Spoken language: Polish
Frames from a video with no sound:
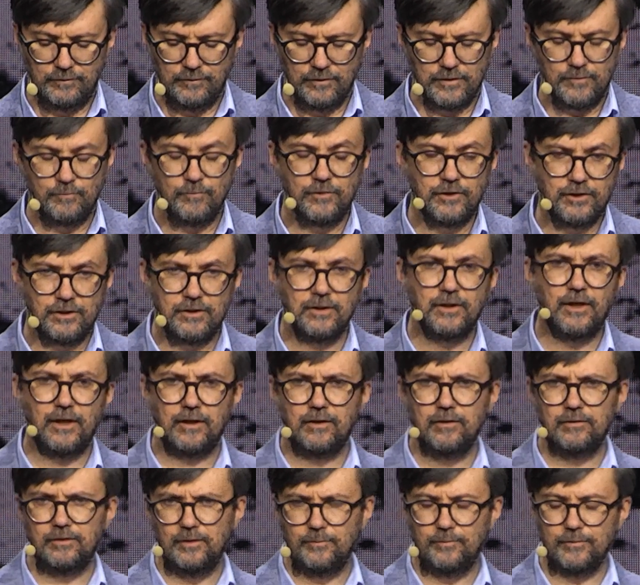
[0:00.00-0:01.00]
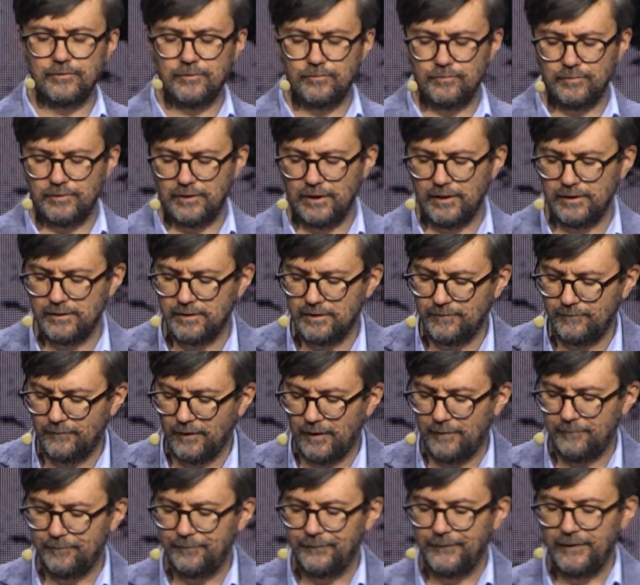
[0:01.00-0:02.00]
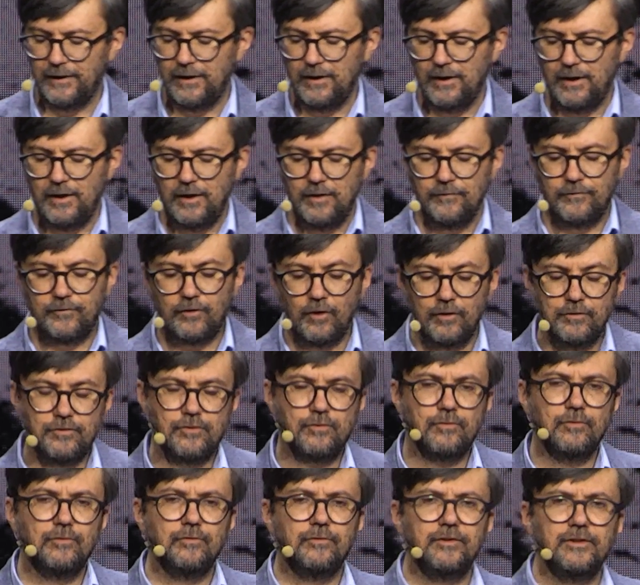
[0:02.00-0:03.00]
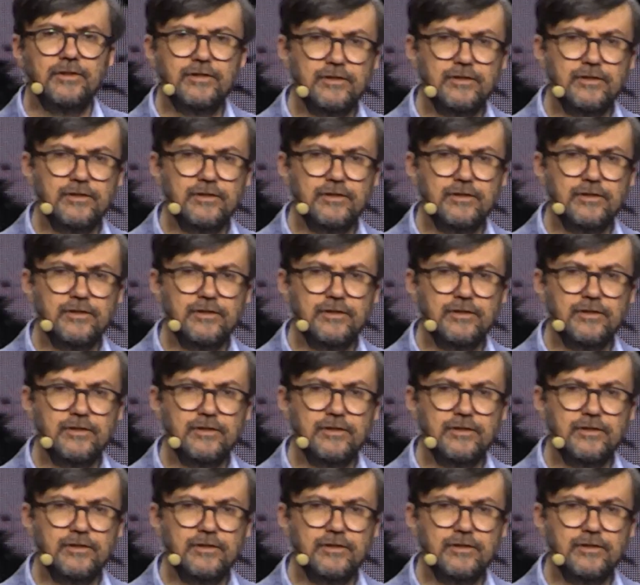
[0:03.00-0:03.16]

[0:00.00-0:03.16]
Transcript: rozmyślnego nieposłuszeństwa. W końcu